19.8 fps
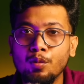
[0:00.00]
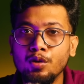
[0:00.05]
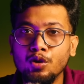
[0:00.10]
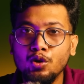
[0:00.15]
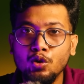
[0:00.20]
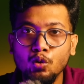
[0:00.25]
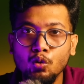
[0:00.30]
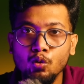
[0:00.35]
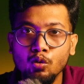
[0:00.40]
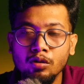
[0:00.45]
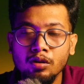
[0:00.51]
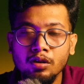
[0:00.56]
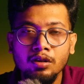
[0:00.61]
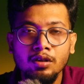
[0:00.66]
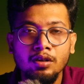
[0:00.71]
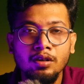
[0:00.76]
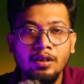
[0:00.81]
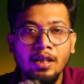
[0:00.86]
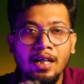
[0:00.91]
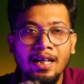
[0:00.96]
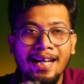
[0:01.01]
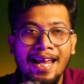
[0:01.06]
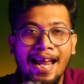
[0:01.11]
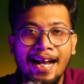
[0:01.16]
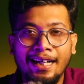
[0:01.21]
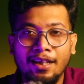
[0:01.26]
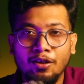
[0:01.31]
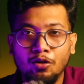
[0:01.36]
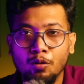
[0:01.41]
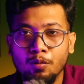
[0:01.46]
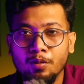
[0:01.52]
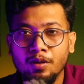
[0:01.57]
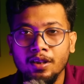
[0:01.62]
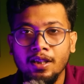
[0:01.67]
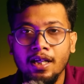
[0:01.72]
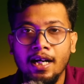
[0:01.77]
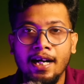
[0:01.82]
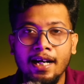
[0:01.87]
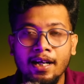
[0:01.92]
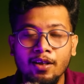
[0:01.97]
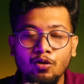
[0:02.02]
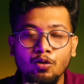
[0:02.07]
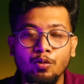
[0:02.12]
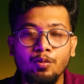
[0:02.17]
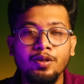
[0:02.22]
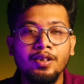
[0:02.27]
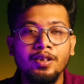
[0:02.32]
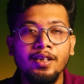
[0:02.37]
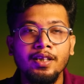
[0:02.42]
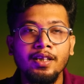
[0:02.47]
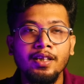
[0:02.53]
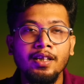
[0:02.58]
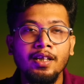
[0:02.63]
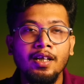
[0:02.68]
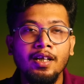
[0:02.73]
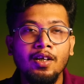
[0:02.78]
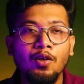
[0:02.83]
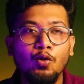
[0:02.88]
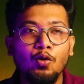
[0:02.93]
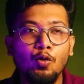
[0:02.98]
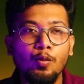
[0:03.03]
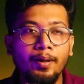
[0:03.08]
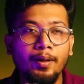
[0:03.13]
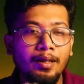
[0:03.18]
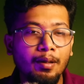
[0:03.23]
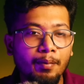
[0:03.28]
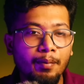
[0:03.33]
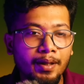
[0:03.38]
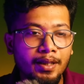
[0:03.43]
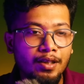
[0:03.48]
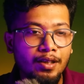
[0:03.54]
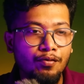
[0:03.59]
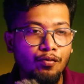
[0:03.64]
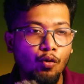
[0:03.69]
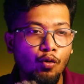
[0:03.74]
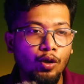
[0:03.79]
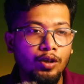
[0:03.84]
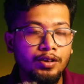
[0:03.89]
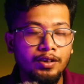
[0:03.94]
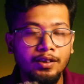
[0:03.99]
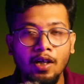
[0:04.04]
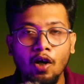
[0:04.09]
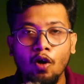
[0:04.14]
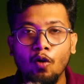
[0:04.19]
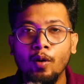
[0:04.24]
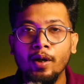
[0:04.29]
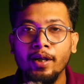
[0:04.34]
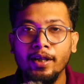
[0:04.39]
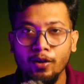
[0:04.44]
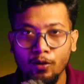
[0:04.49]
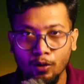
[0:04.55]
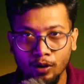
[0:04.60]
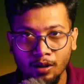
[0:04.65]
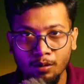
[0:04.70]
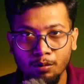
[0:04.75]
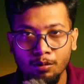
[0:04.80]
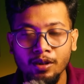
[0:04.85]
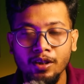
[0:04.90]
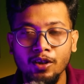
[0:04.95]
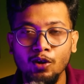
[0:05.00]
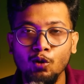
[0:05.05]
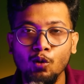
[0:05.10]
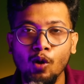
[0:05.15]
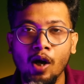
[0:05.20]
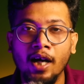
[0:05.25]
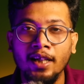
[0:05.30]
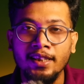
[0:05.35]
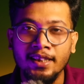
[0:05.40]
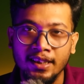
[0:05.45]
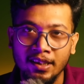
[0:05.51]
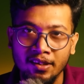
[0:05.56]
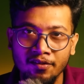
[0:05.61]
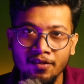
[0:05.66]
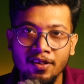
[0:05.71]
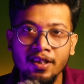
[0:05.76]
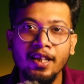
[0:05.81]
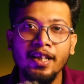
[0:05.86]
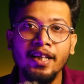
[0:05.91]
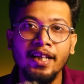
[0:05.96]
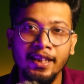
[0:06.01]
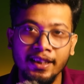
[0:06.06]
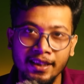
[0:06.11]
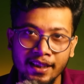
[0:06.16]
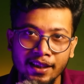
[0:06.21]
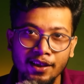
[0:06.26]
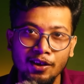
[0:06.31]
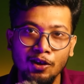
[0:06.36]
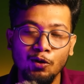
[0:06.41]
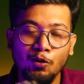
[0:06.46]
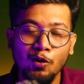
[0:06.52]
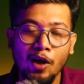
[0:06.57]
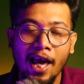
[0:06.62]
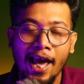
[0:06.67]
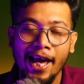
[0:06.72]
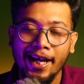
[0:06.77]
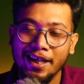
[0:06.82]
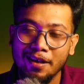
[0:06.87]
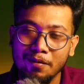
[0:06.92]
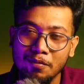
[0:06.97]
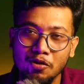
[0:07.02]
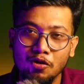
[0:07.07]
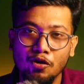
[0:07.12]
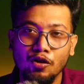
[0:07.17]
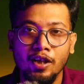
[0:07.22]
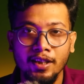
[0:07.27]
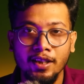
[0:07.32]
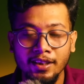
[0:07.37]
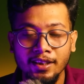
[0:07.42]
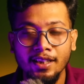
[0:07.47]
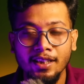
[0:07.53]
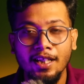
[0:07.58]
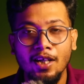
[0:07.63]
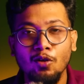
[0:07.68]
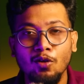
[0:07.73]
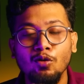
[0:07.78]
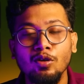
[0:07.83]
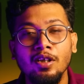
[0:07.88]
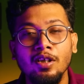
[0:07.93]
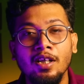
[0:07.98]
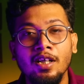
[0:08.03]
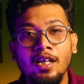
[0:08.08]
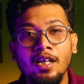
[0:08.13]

ছবি শ্যুট তার একটা ছবি থেকে আরেকটা ছবিতে খুব একটা বেশি ফোকাস না হওয়ায় নিয়ে কথা বলি কিন্তু অজয় দেবগানের ক্ষেত্রে কিন্তু একই বিষয় সাজে তার কারণ